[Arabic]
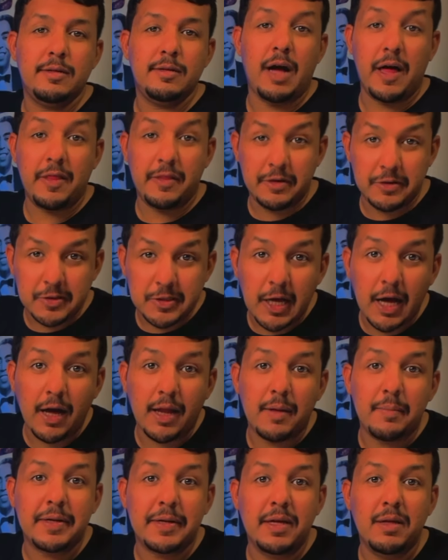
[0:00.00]
هذه
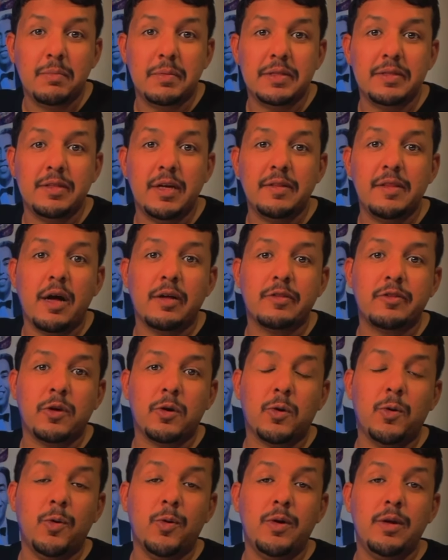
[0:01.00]
رسالة من أحمد ديدات
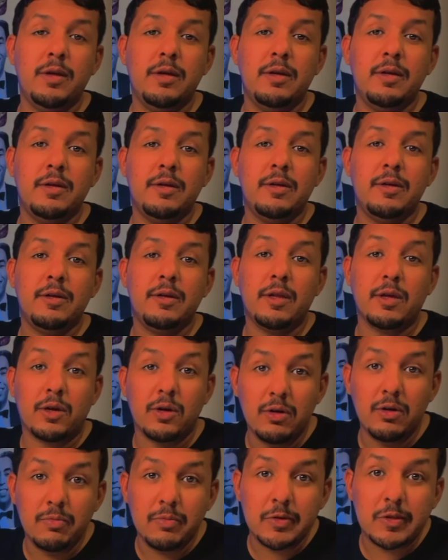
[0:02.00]
يقول
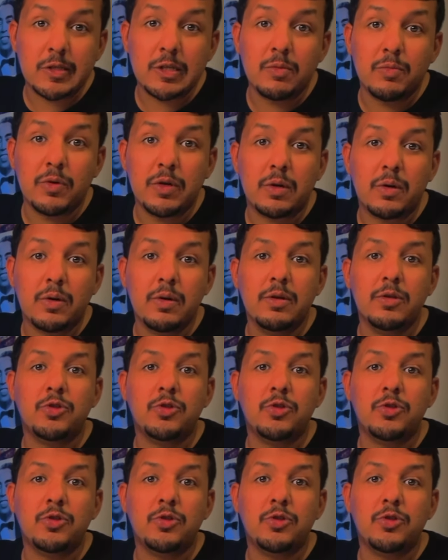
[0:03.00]
لكل مسلم ولكل